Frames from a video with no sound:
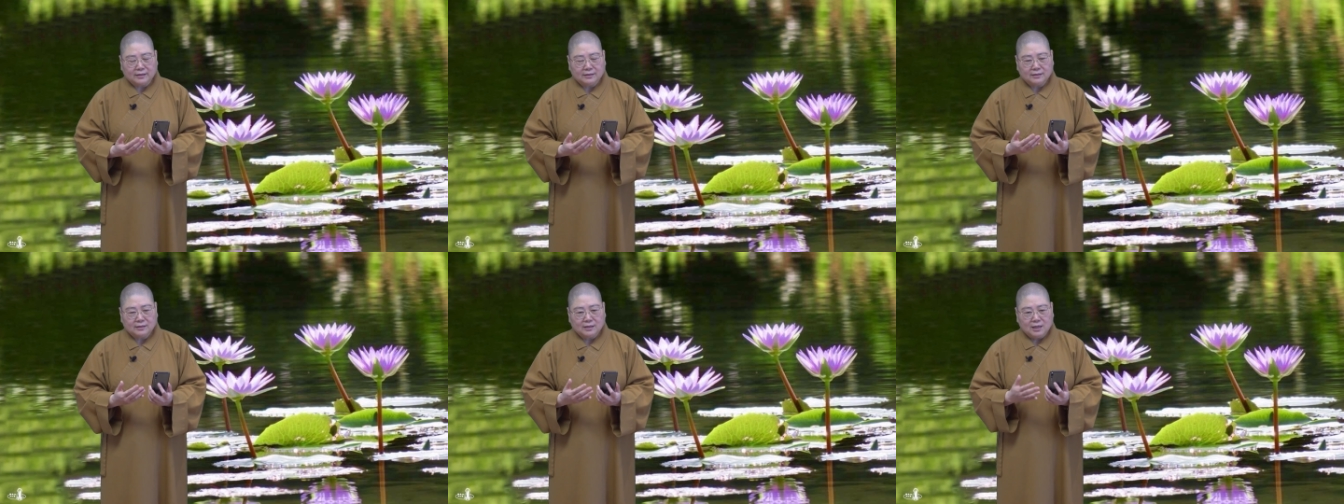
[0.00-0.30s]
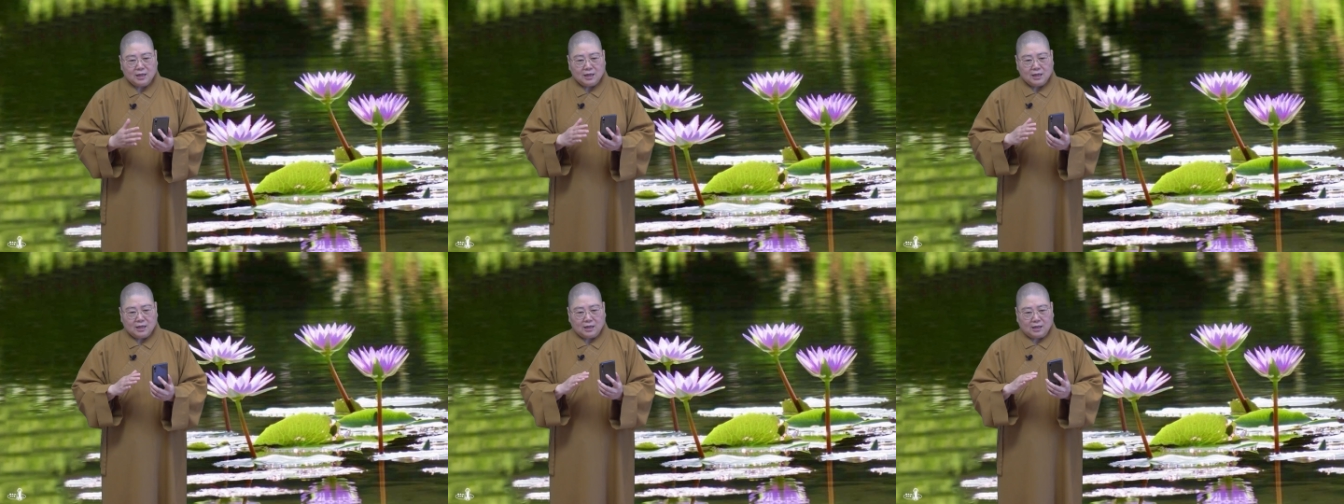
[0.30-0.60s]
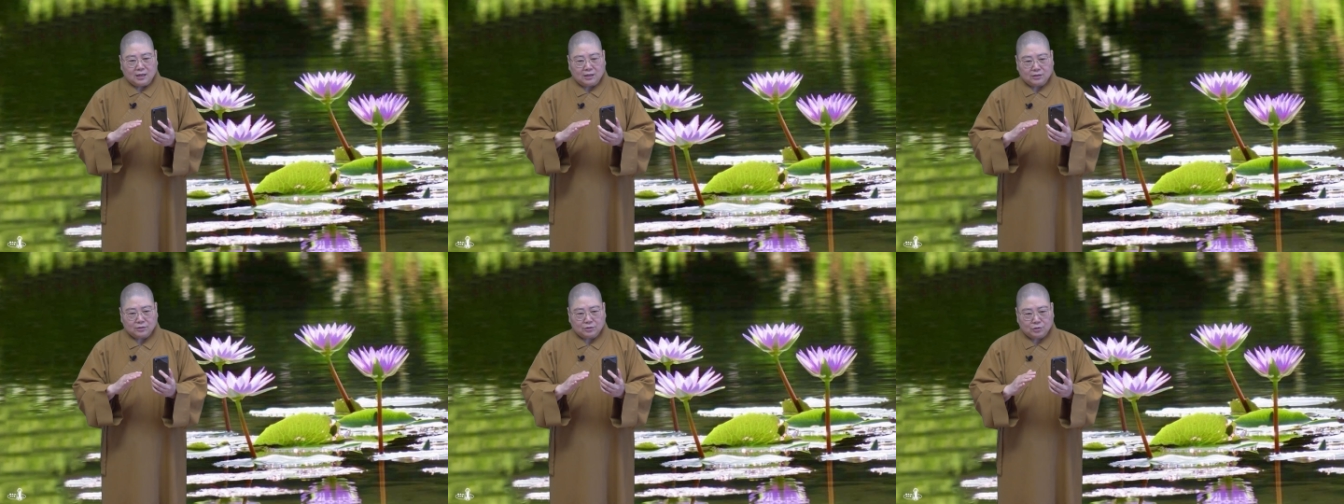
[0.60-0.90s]
恩
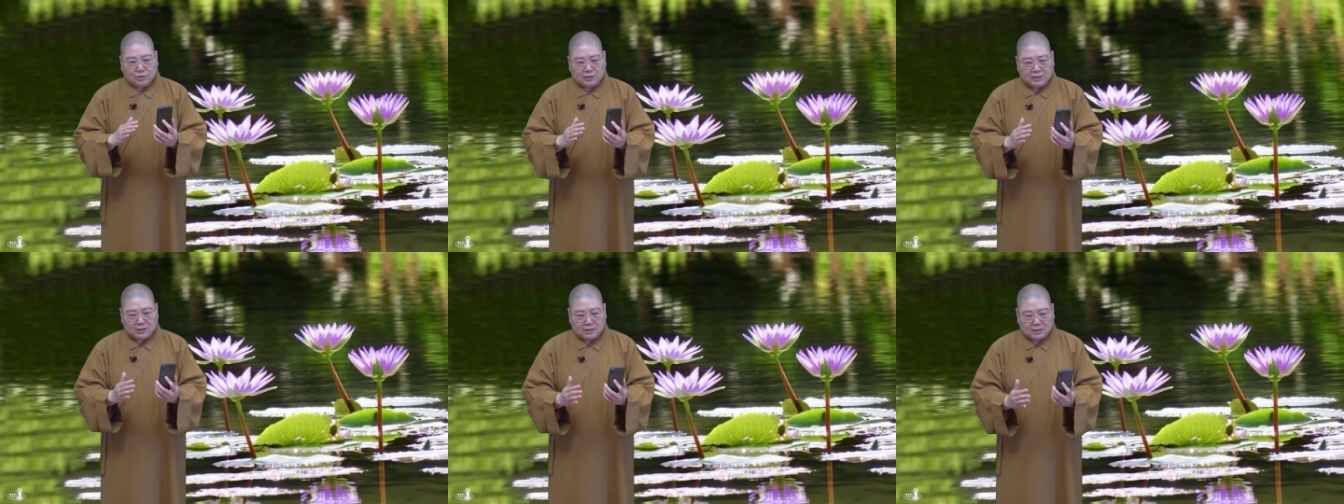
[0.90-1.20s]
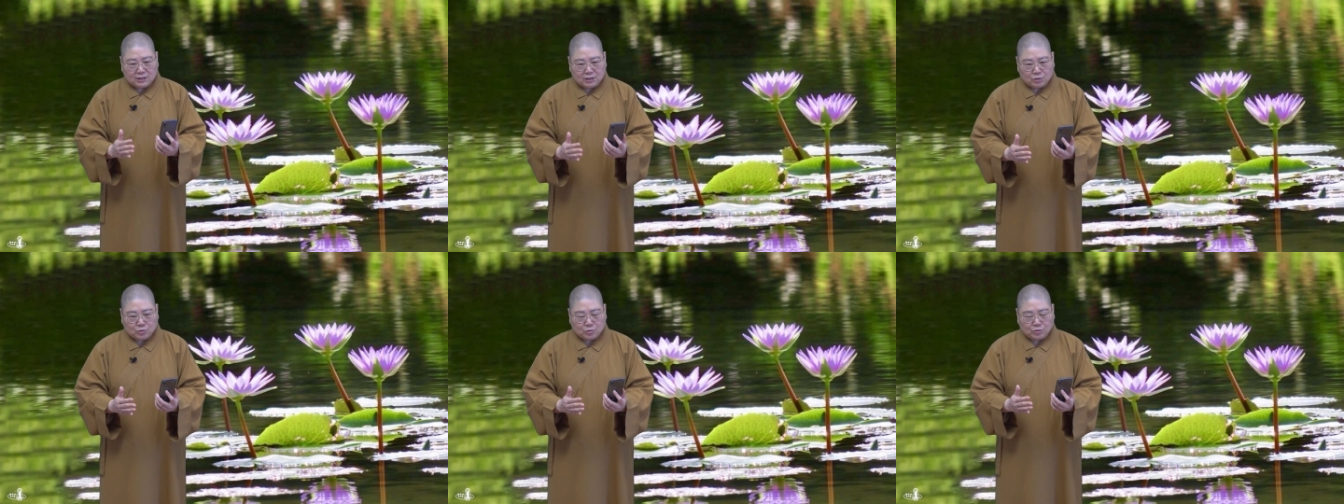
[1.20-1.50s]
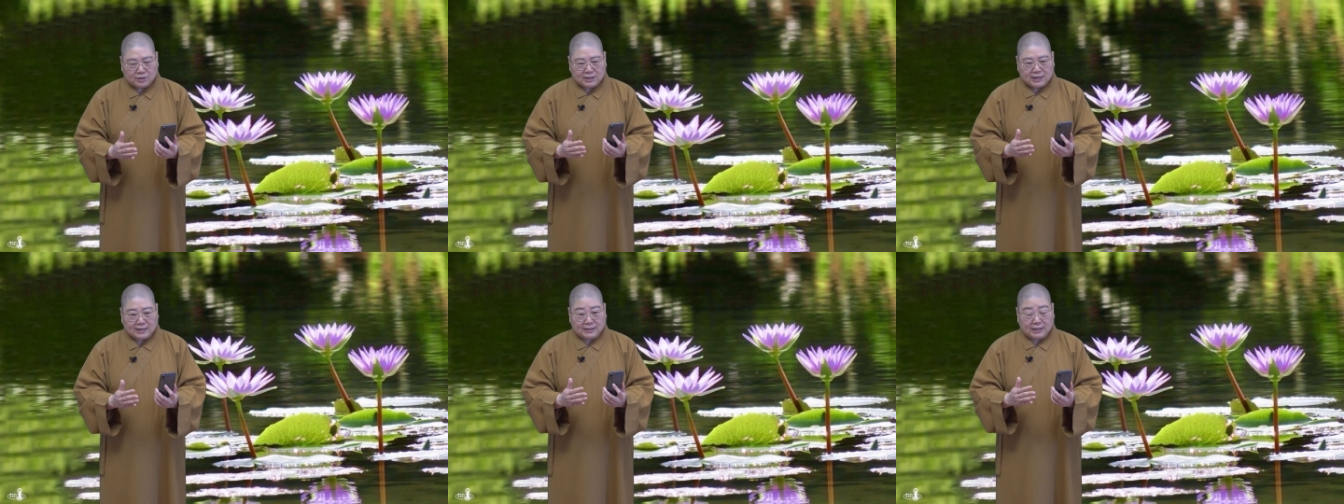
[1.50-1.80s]
啊，去进行
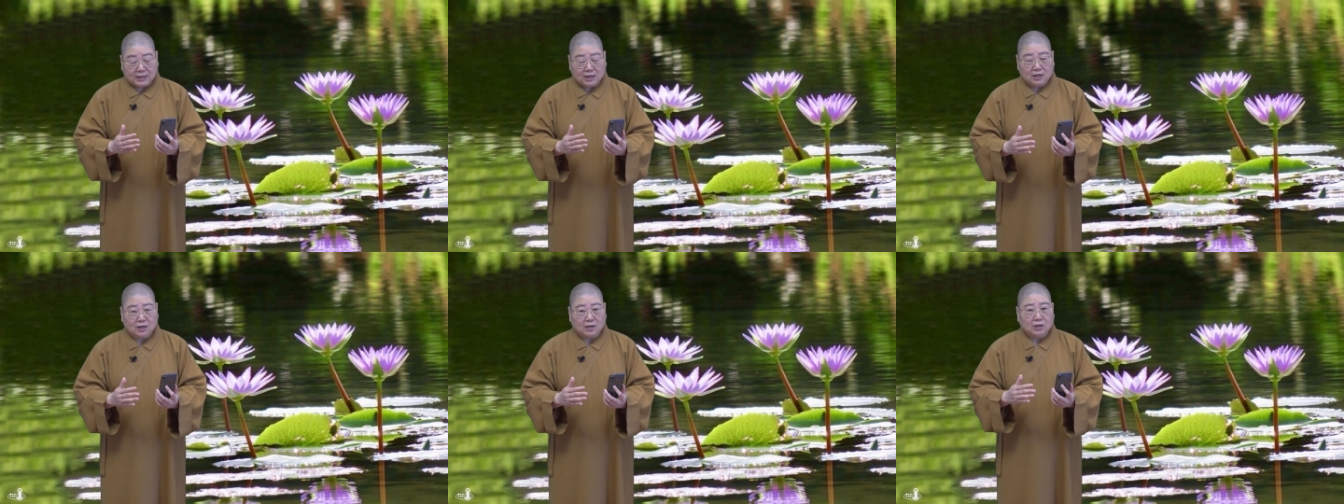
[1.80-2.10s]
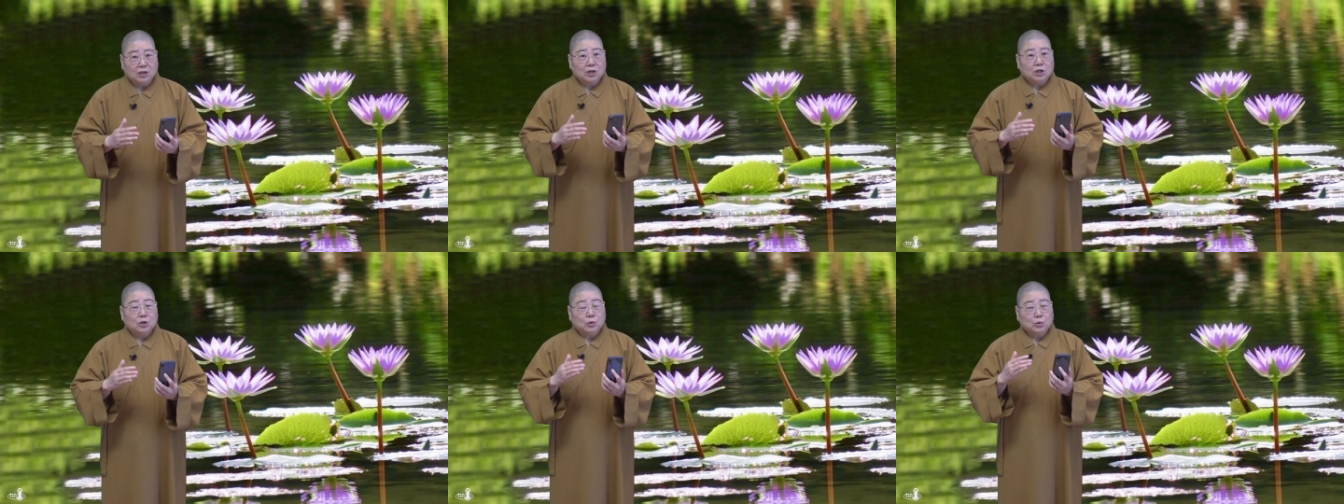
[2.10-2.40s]
树葬也好，